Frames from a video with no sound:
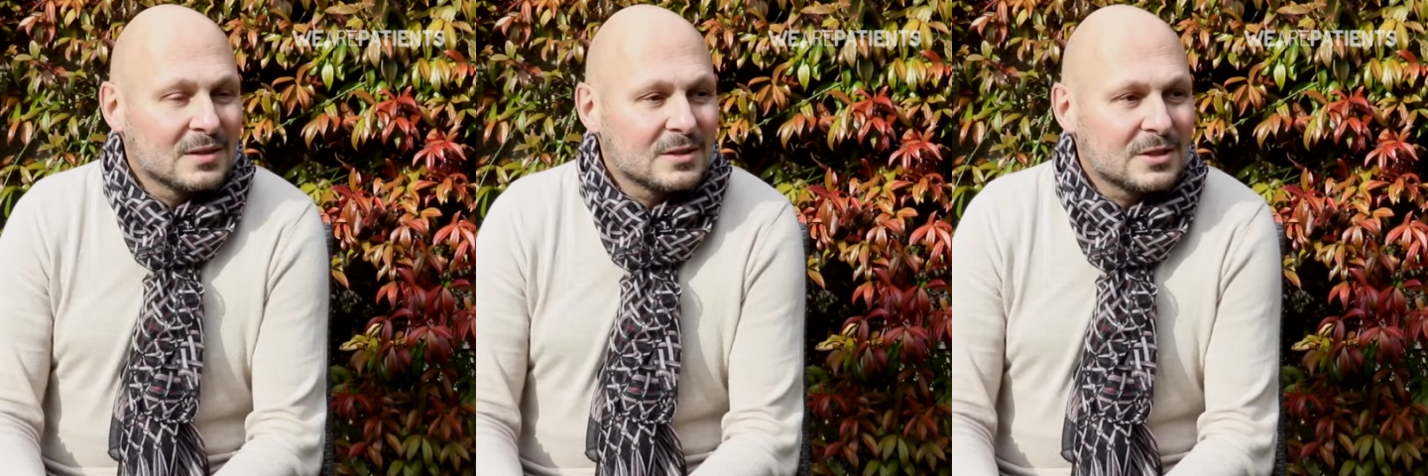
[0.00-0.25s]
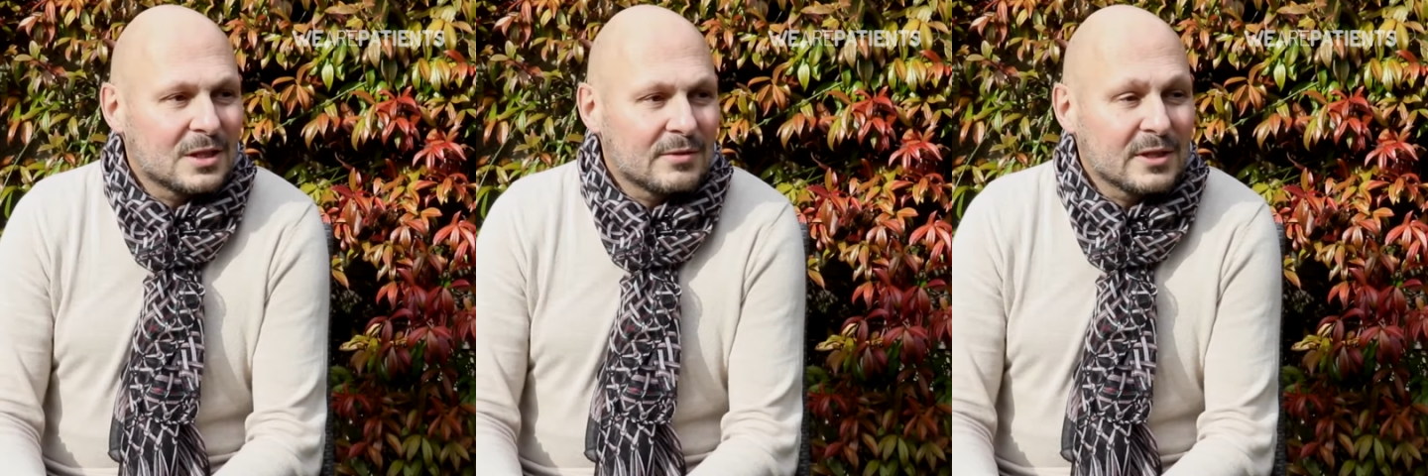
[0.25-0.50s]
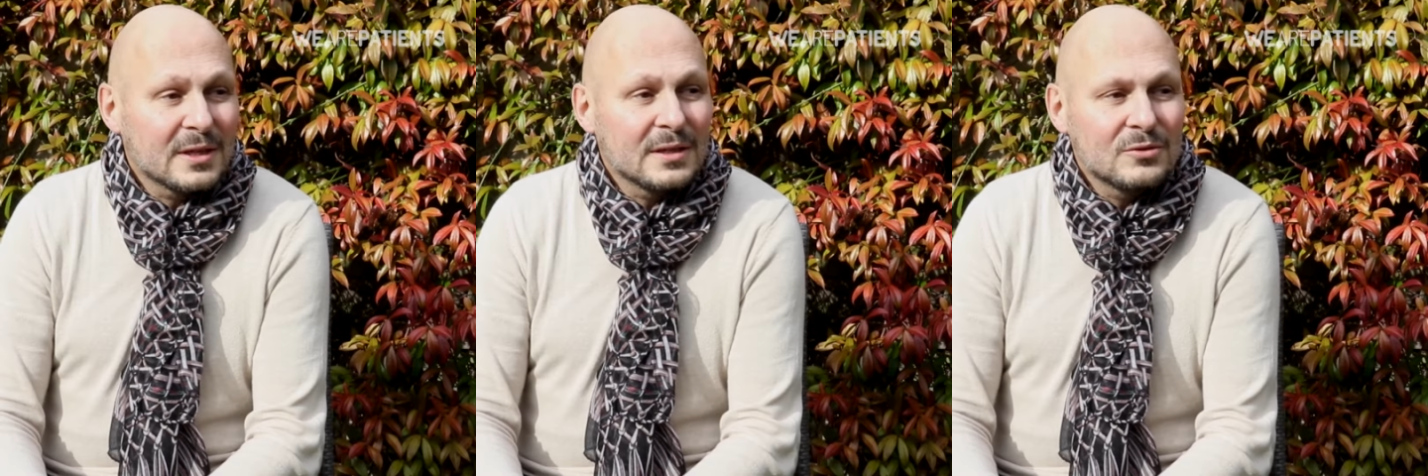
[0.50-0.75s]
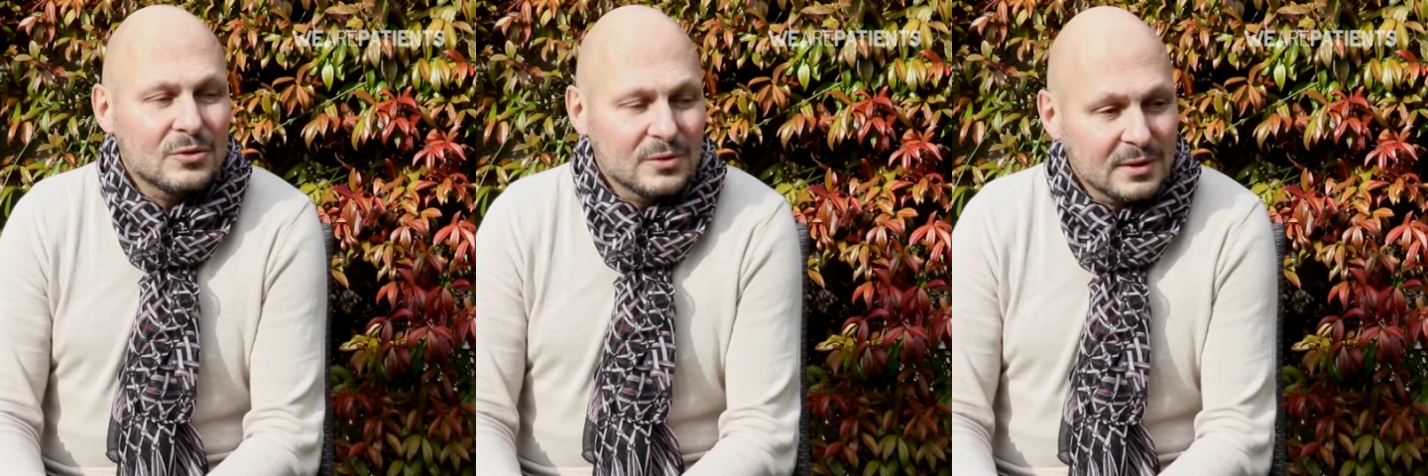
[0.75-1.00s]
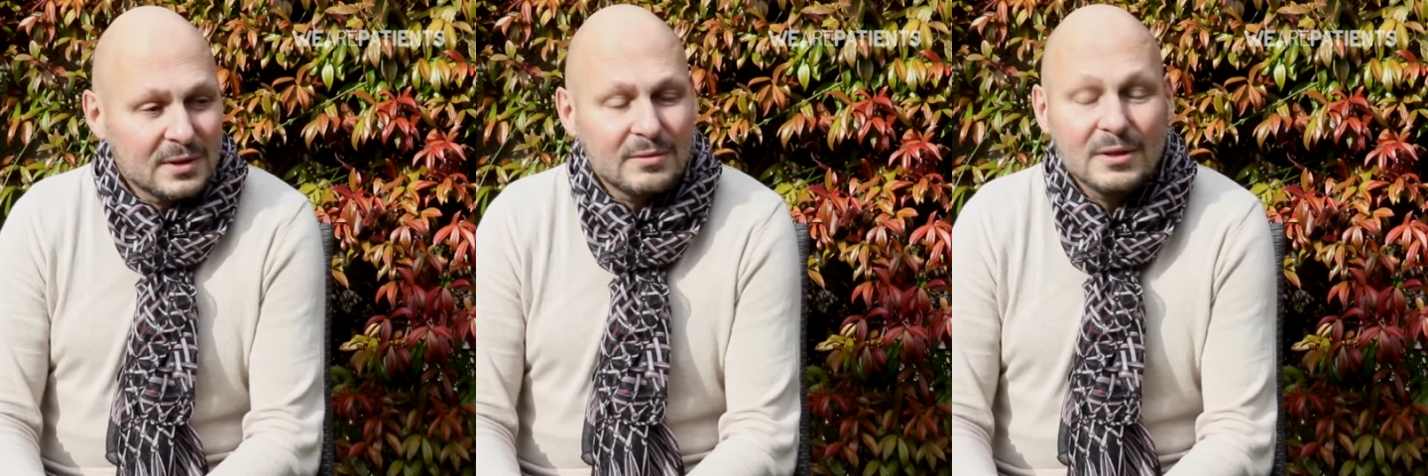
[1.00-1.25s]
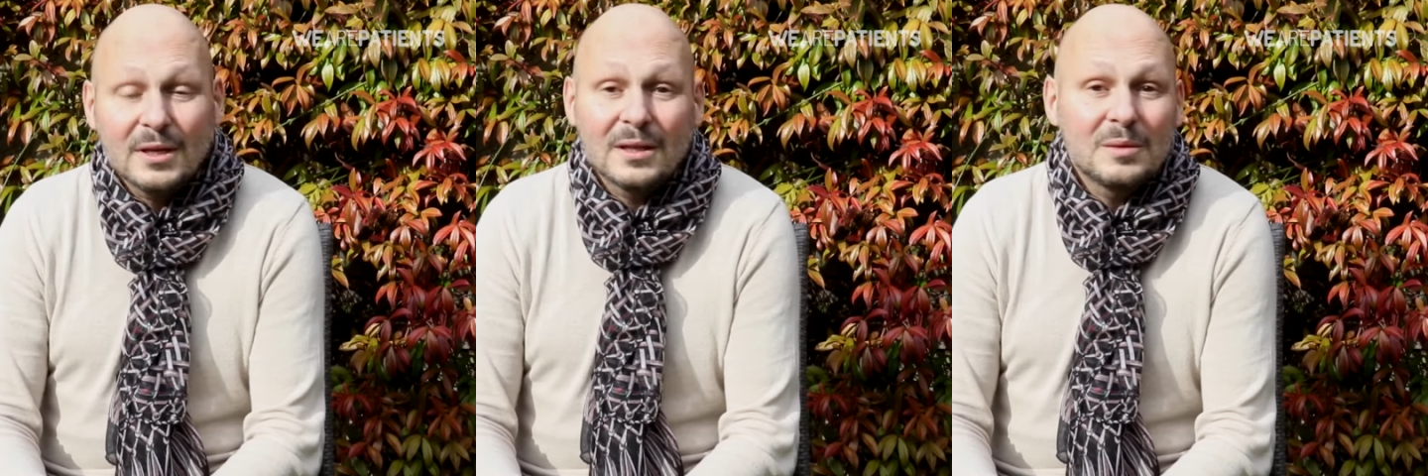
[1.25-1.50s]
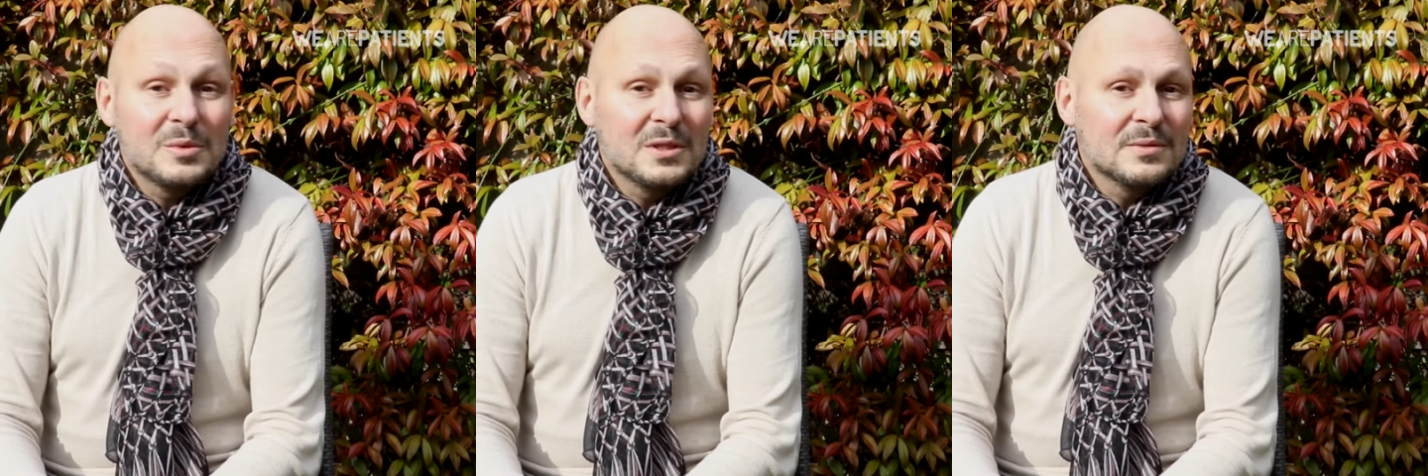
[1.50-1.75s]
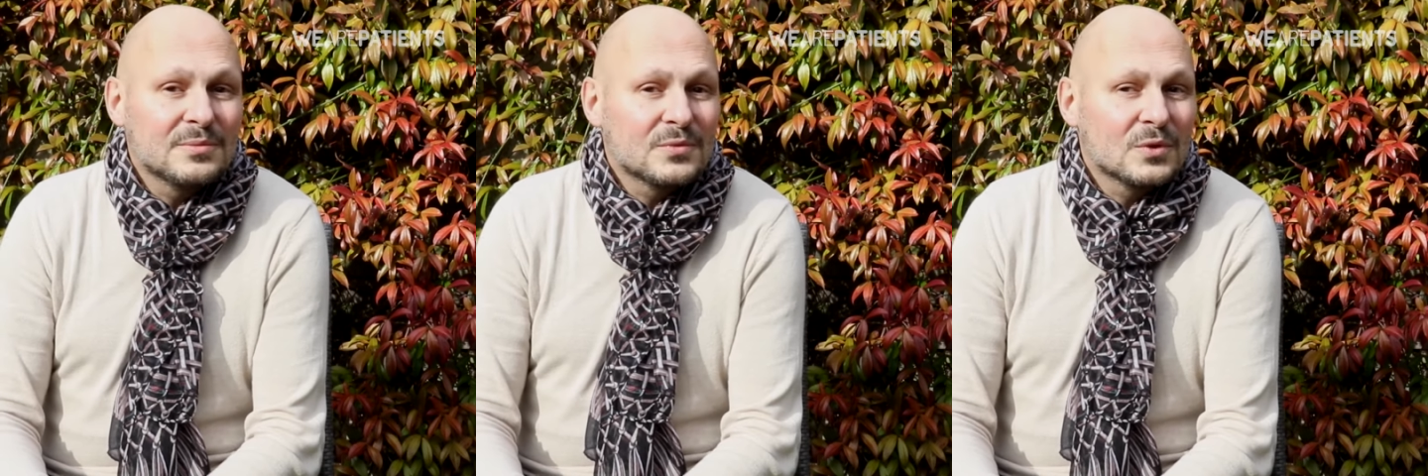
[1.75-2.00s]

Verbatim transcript: J'avais créé une société avec un ami.